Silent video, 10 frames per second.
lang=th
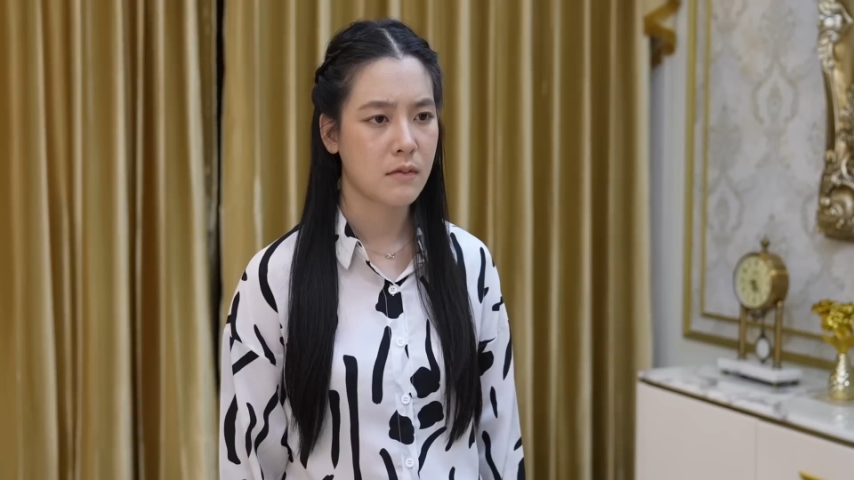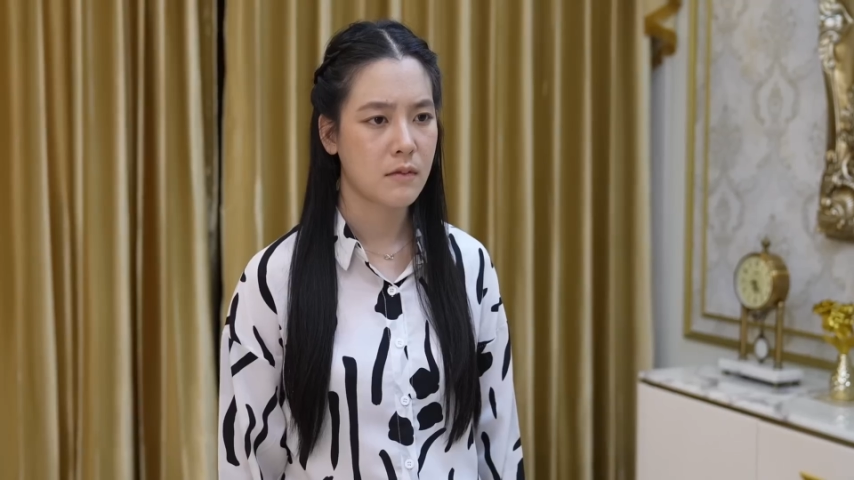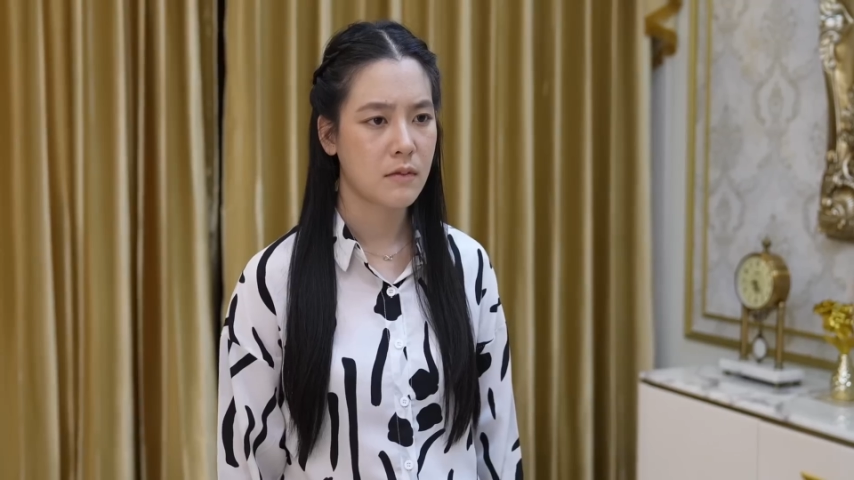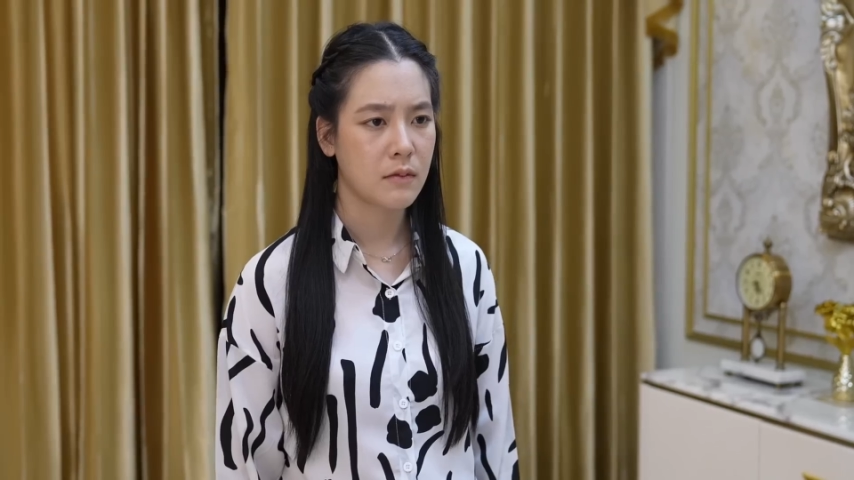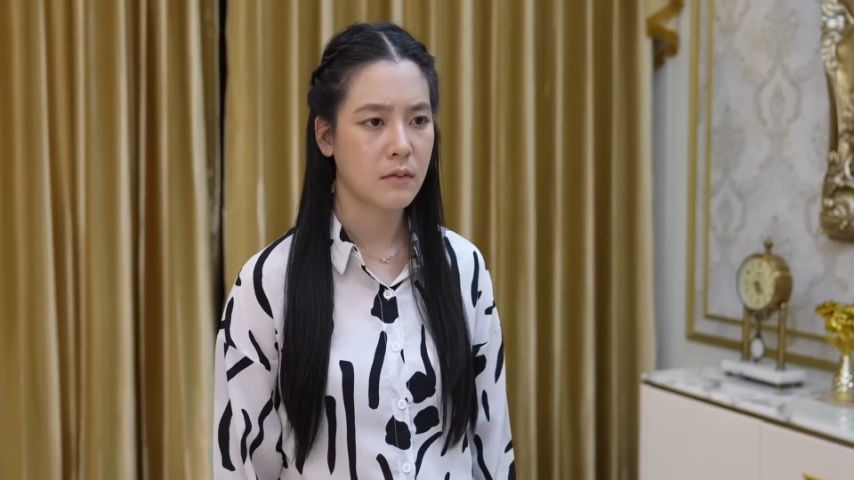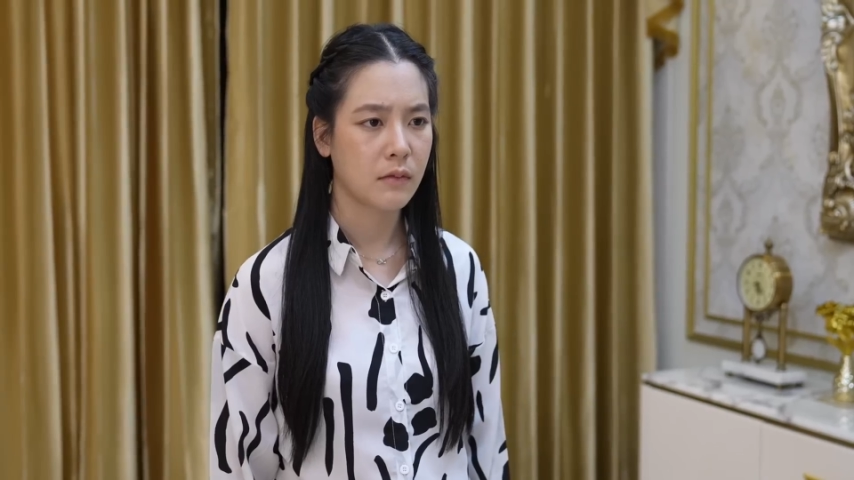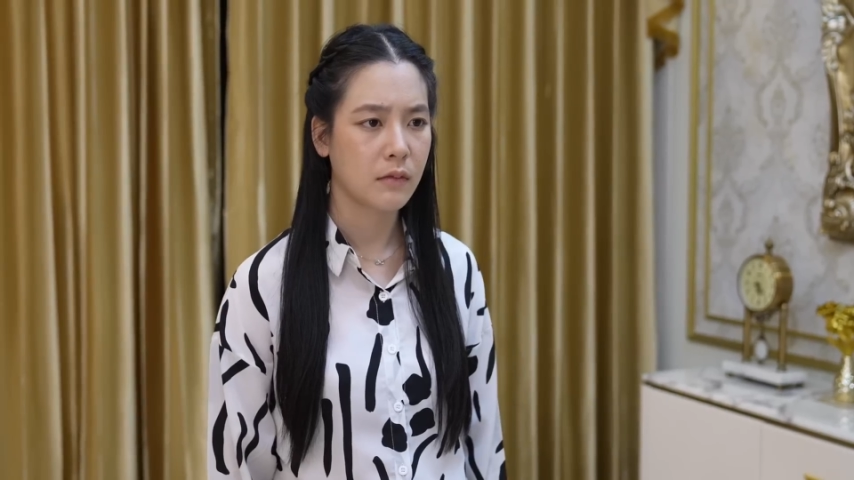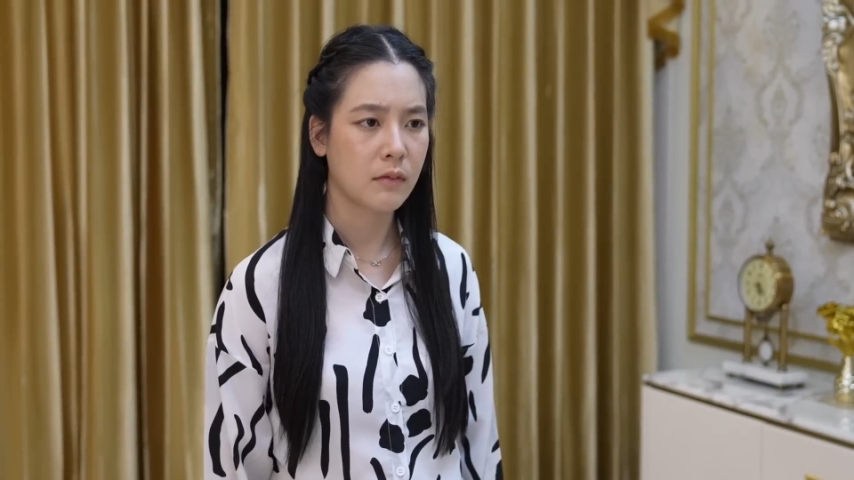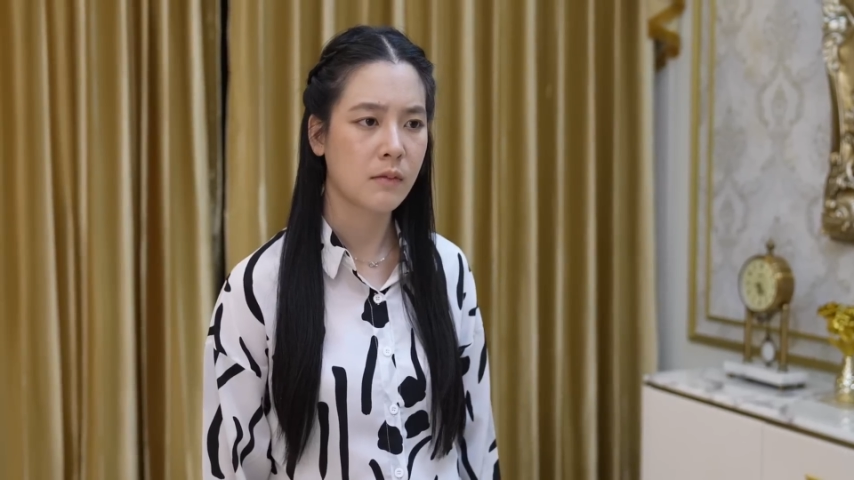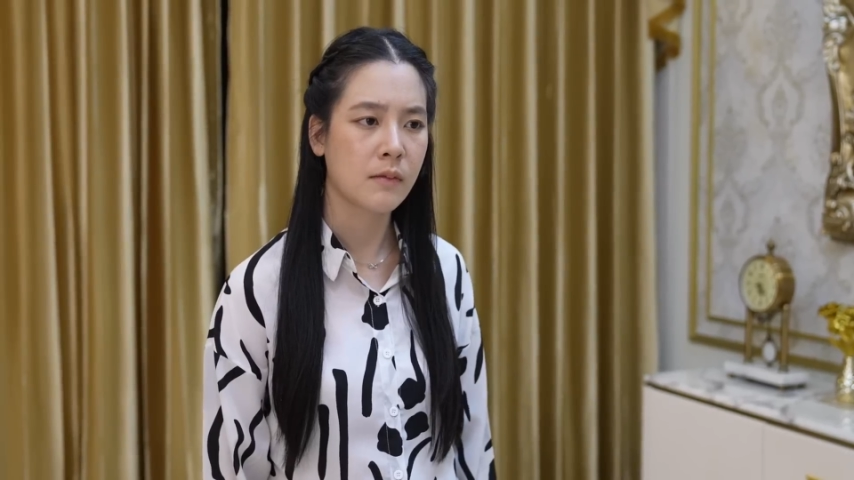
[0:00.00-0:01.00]
ไม่มีมา
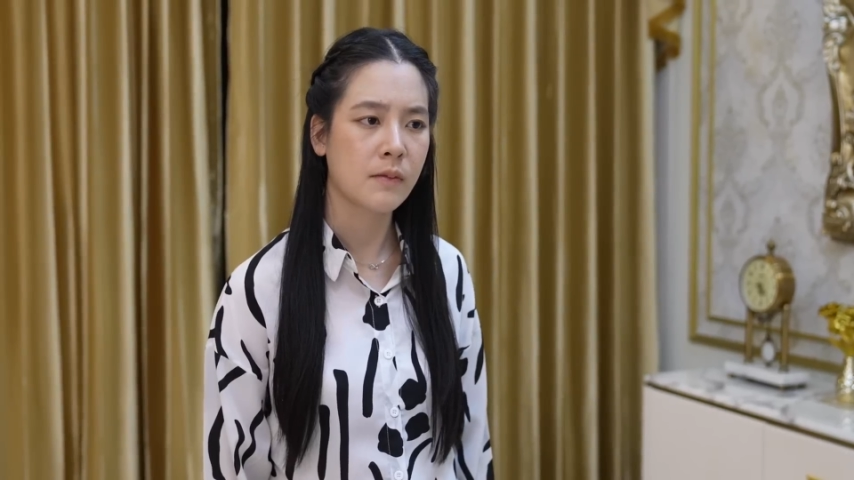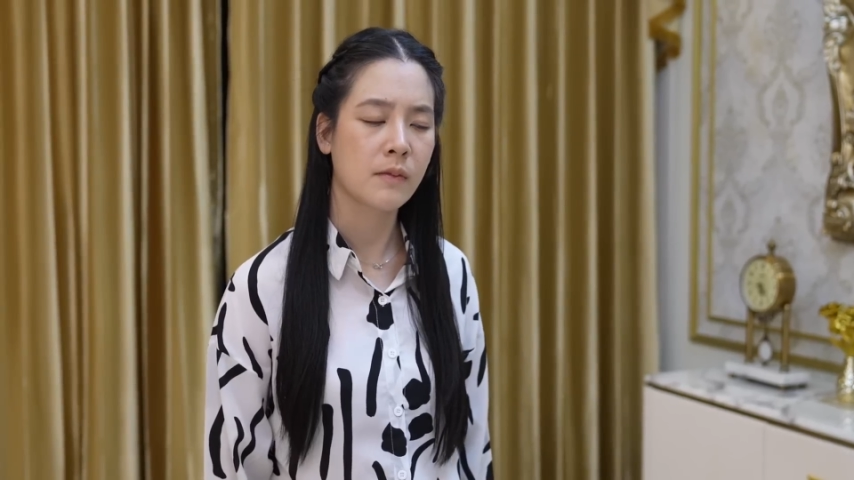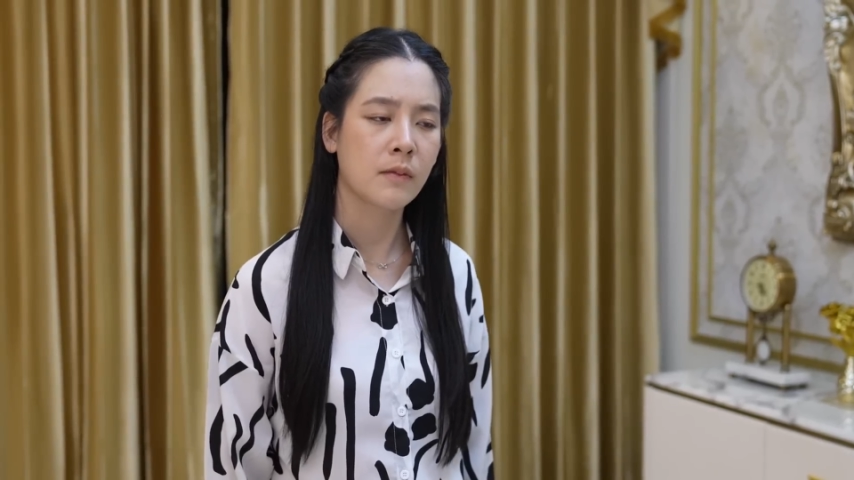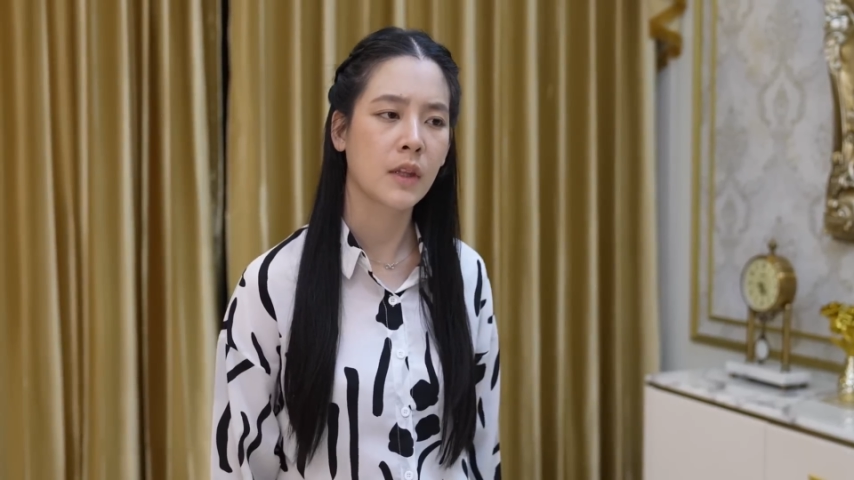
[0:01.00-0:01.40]
รยาท